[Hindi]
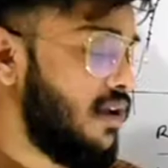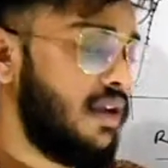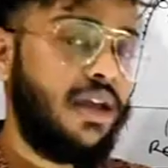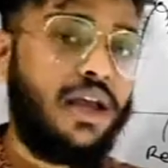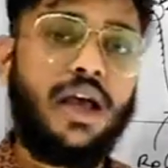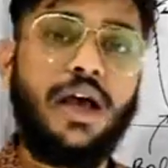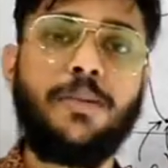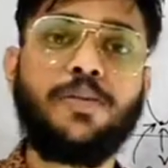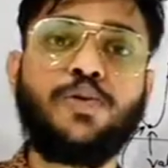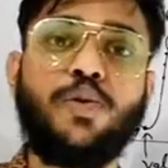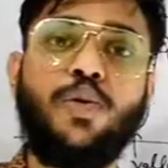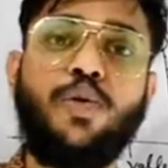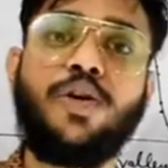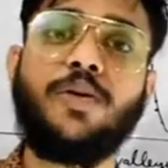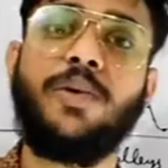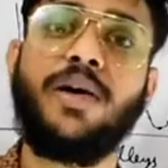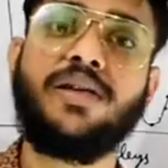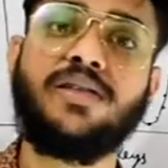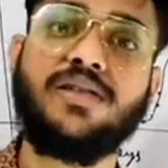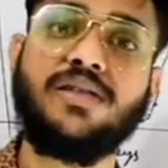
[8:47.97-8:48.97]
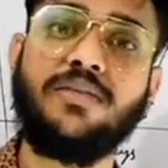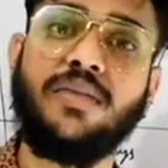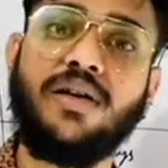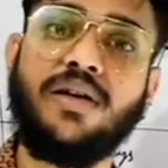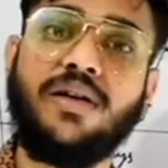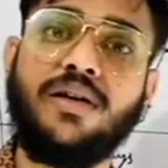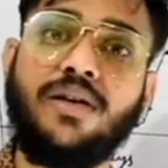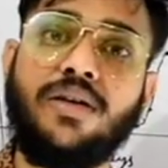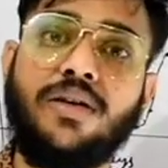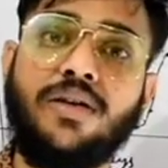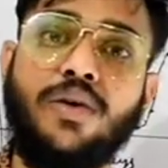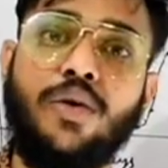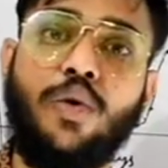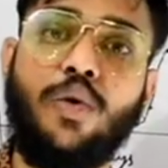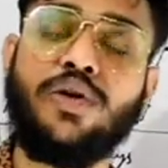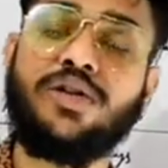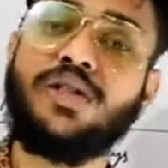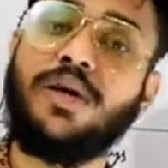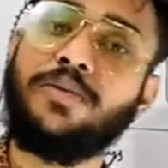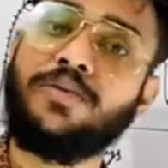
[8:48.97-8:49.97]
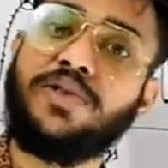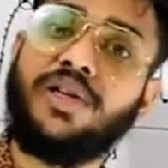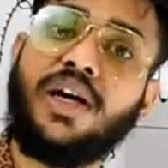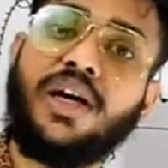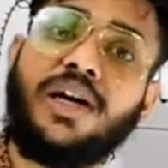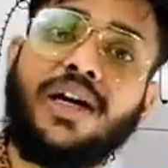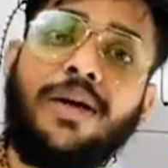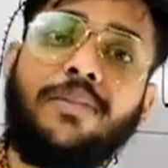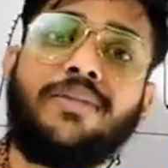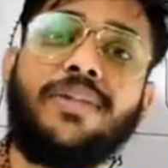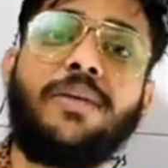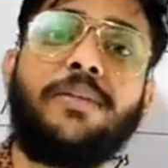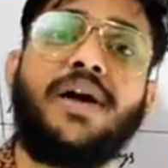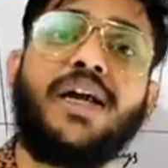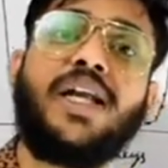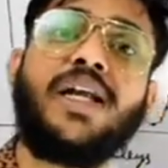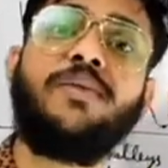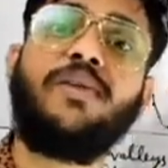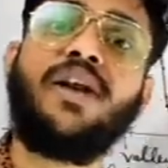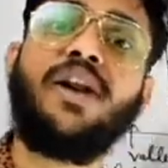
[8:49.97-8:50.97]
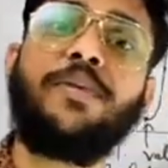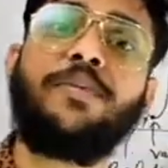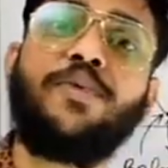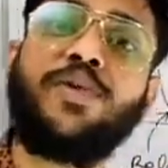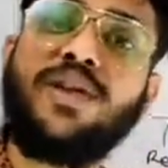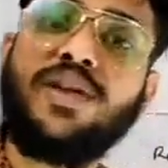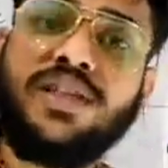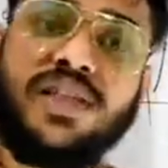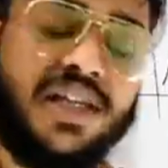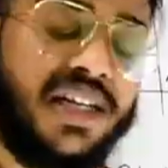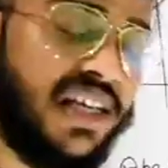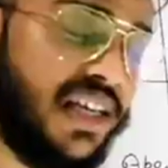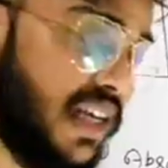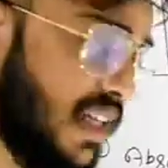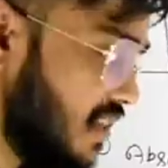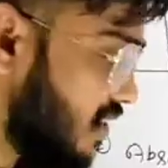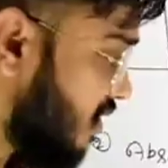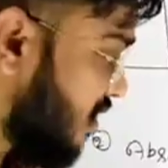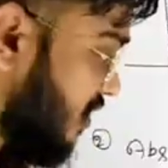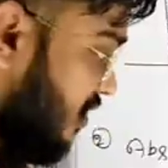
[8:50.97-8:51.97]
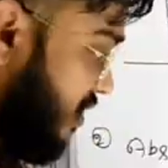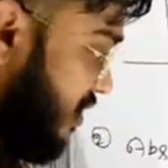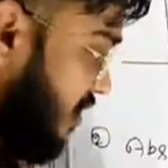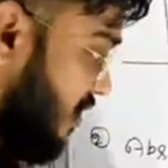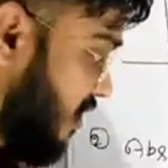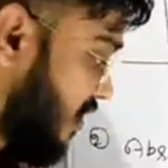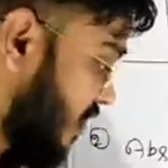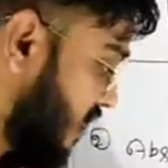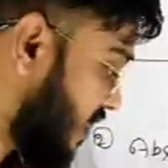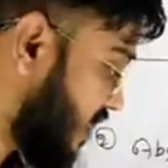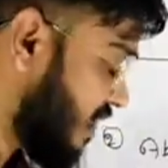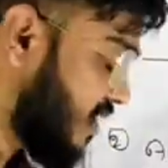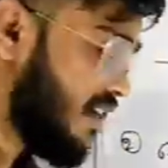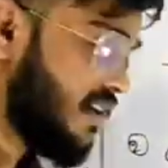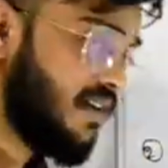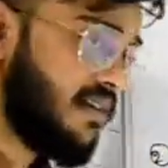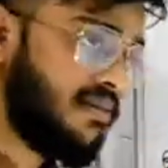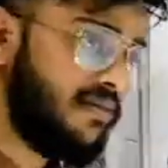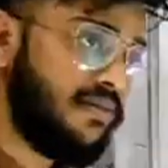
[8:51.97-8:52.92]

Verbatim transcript: एब्सोल्यूट मैक्सिमा और सबसे कम कमाने वाला पूरी सिटी के अंदर ये रहा